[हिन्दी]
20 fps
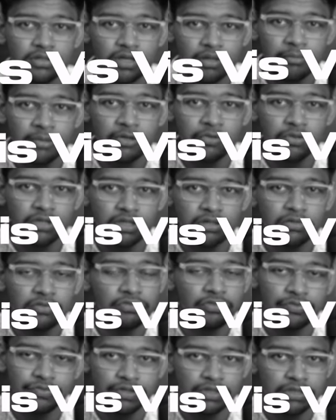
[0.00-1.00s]
अमाउंट है ना
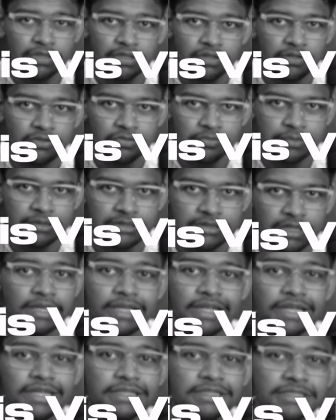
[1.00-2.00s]
फिफ्टीन हंड्रेड रुपीज़ है
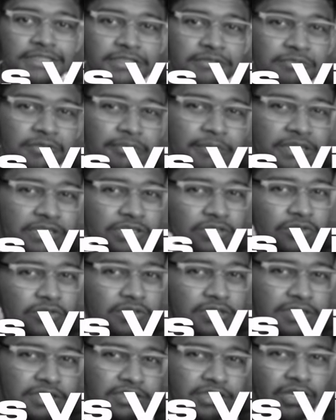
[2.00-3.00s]
लेकिन जिस भी बच्चे को
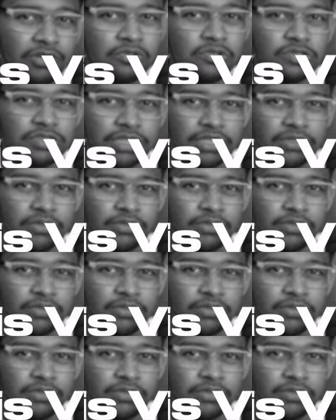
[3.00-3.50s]
डिस्काउंट चाहिए